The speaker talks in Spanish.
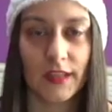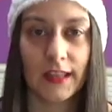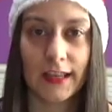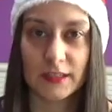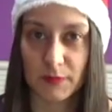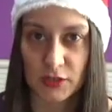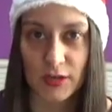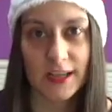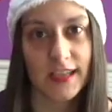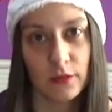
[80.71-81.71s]
las
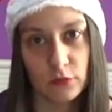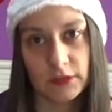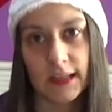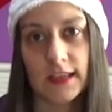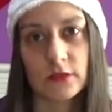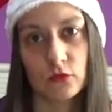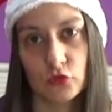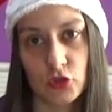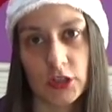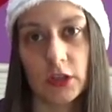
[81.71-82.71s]
personas adultas
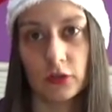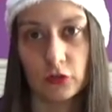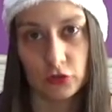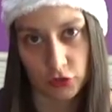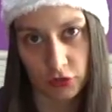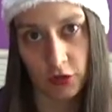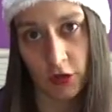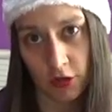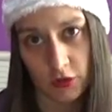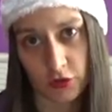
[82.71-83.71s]
cuyos hijos
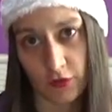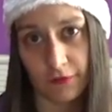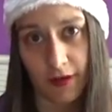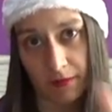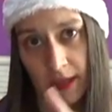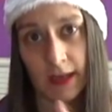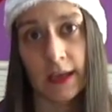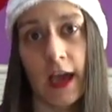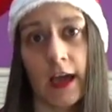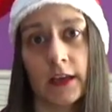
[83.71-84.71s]
son
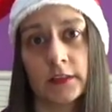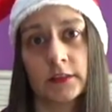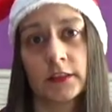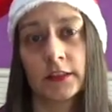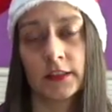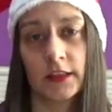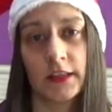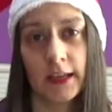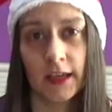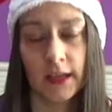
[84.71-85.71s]
familia
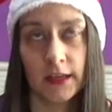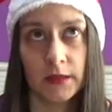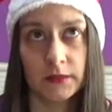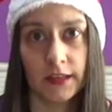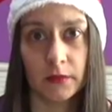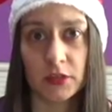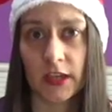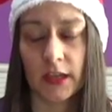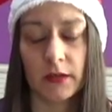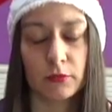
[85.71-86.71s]
tenemos
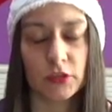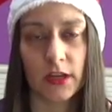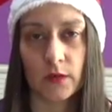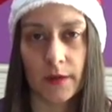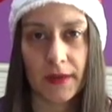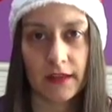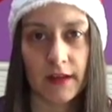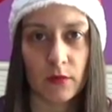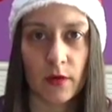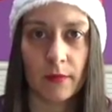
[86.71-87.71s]
que buscar una
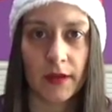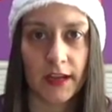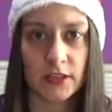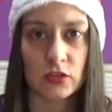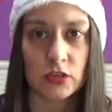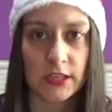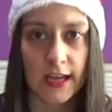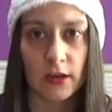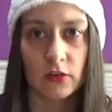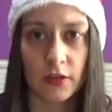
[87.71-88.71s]
palabra nueva para eso. Si
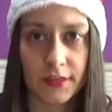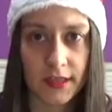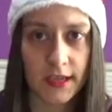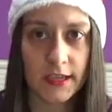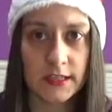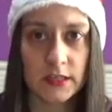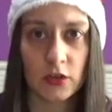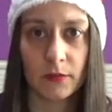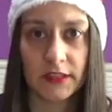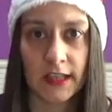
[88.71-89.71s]
la conocéis,
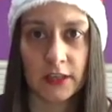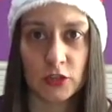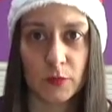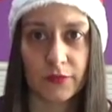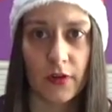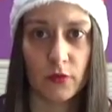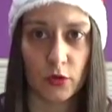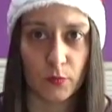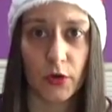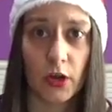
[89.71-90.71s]
comentarios, por
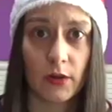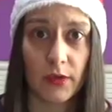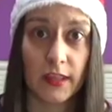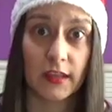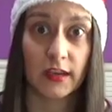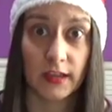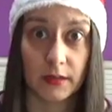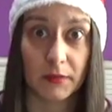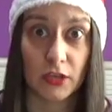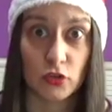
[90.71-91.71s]
favor. Por ahora voy a
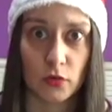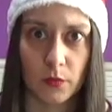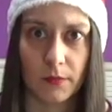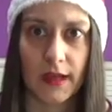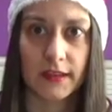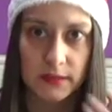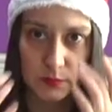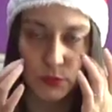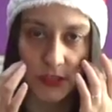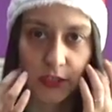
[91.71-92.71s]
dirigirme a ellos como padres.
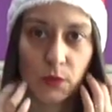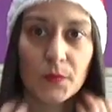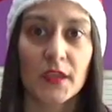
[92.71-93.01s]
Pues eso,